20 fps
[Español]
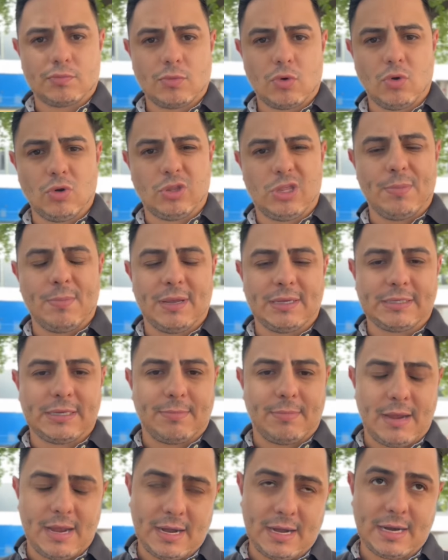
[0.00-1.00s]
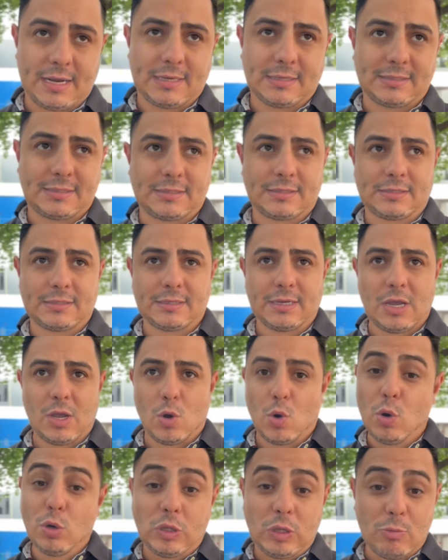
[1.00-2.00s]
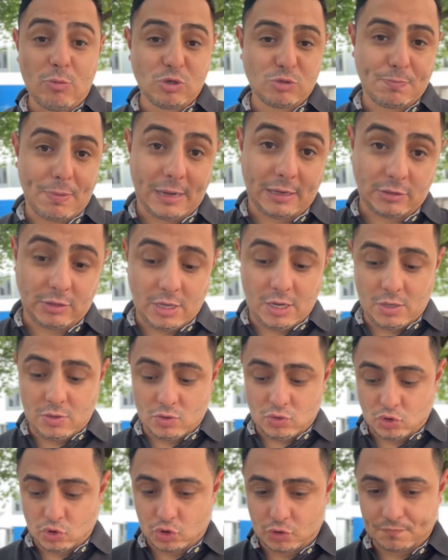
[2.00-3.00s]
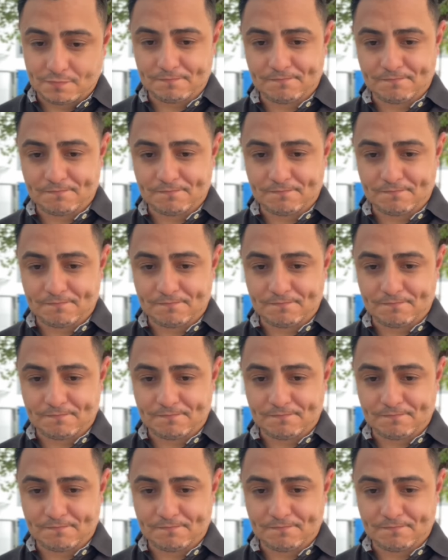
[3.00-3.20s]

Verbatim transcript: últimas semanas, últimos partidos,